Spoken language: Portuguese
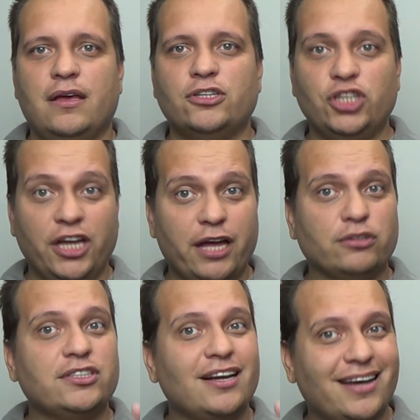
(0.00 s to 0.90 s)
Dinheiro
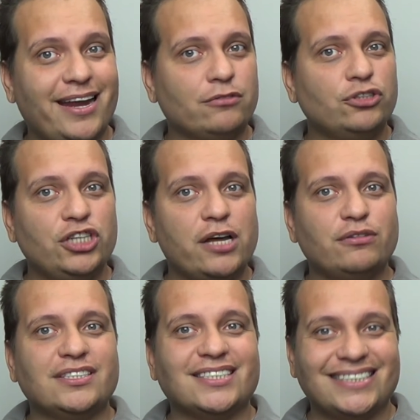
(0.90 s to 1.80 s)
sangrento, dinheiro
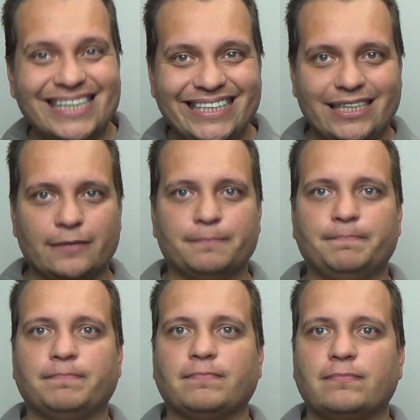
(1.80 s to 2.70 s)
de sangue.
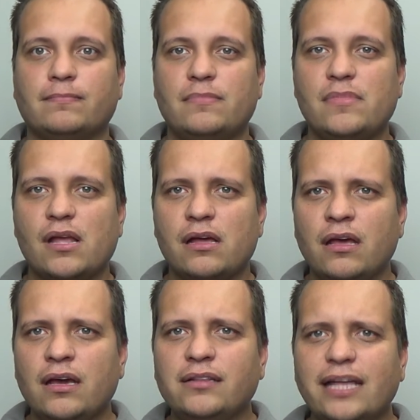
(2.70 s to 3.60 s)

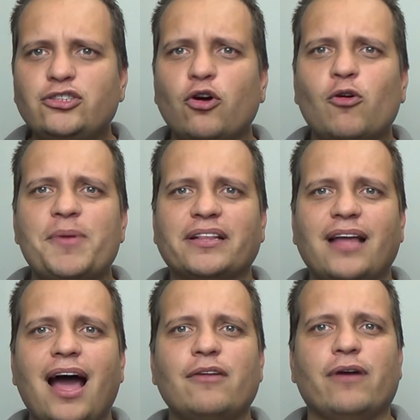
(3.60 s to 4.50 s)
Nesse
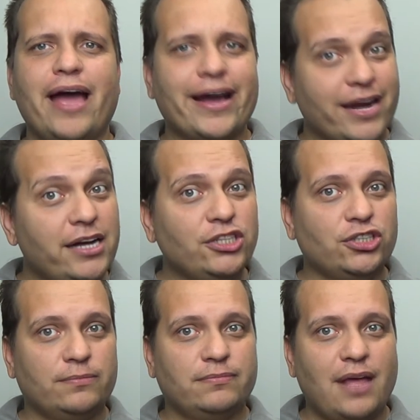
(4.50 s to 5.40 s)
documentário é
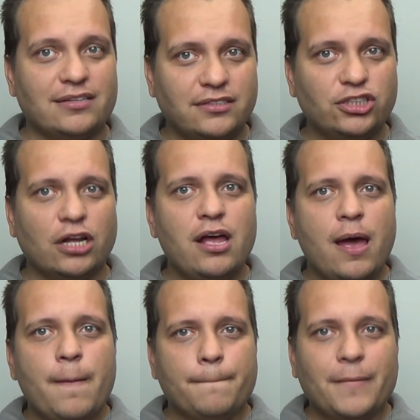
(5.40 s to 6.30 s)
grande, assista,
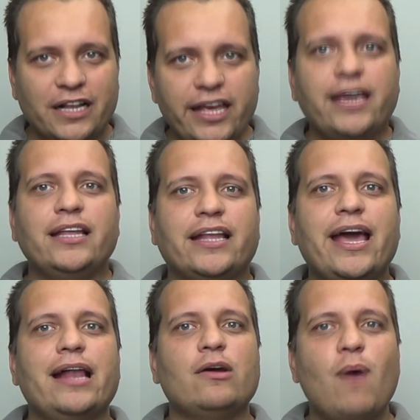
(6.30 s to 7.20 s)
clique
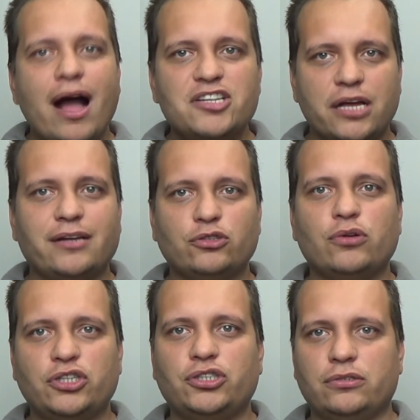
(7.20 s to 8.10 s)
nele, guarde aí na,
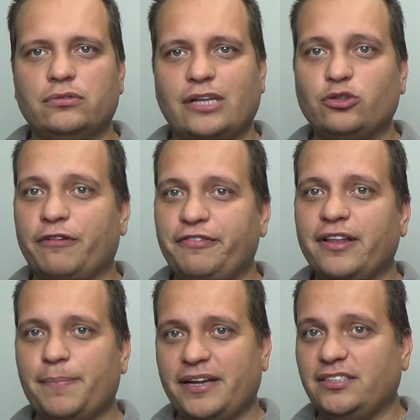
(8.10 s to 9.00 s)
suas, na sua
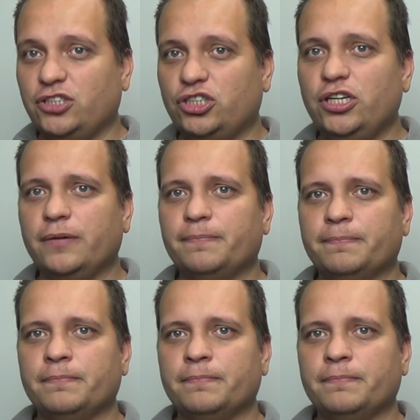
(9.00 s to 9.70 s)
fila para assistir.